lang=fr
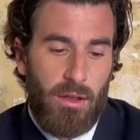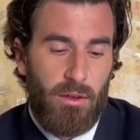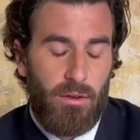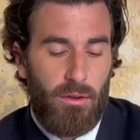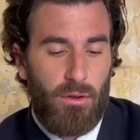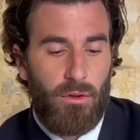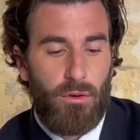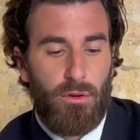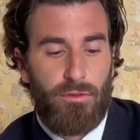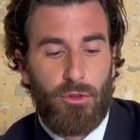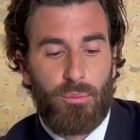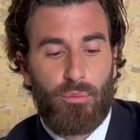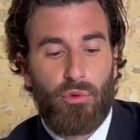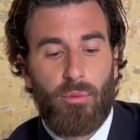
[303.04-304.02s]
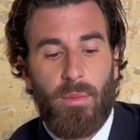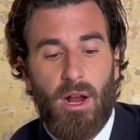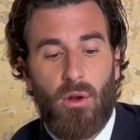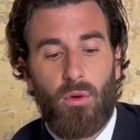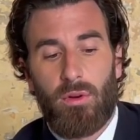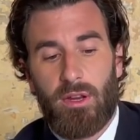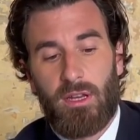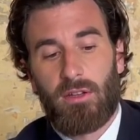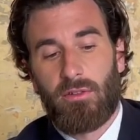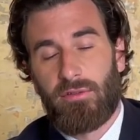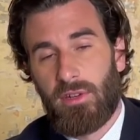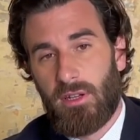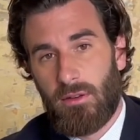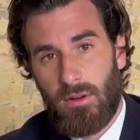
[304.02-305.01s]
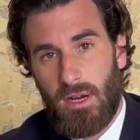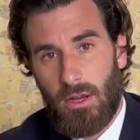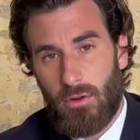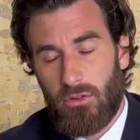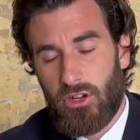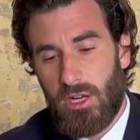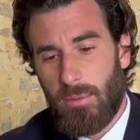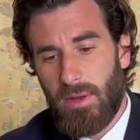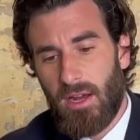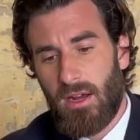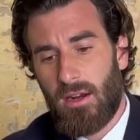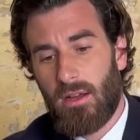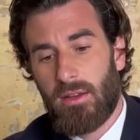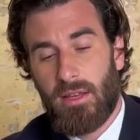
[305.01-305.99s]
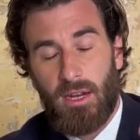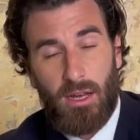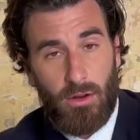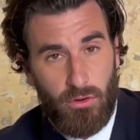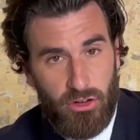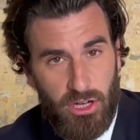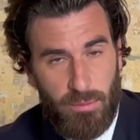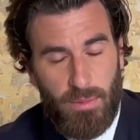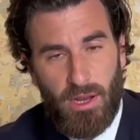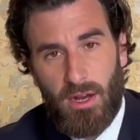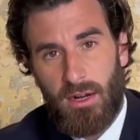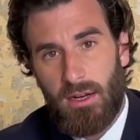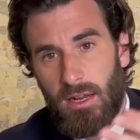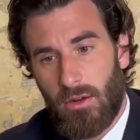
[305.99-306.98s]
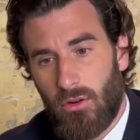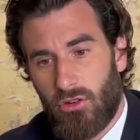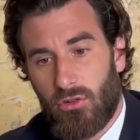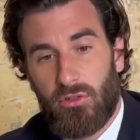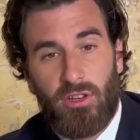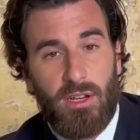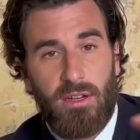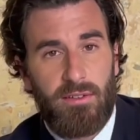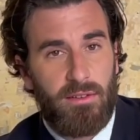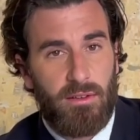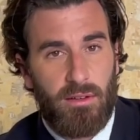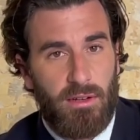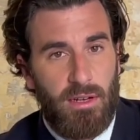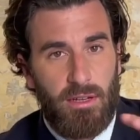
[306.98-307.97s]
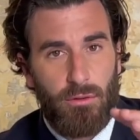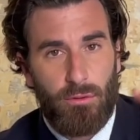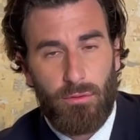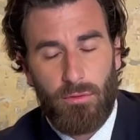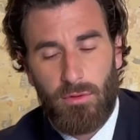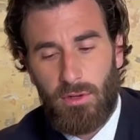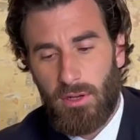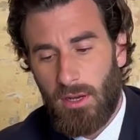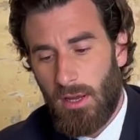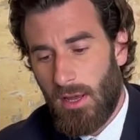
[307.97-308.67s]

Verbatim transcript: euh, le vote pour Macron, qui est en fait euh, la gauche libérale, hein, il y a la gauche libérale et la gauche socialiste, les deux,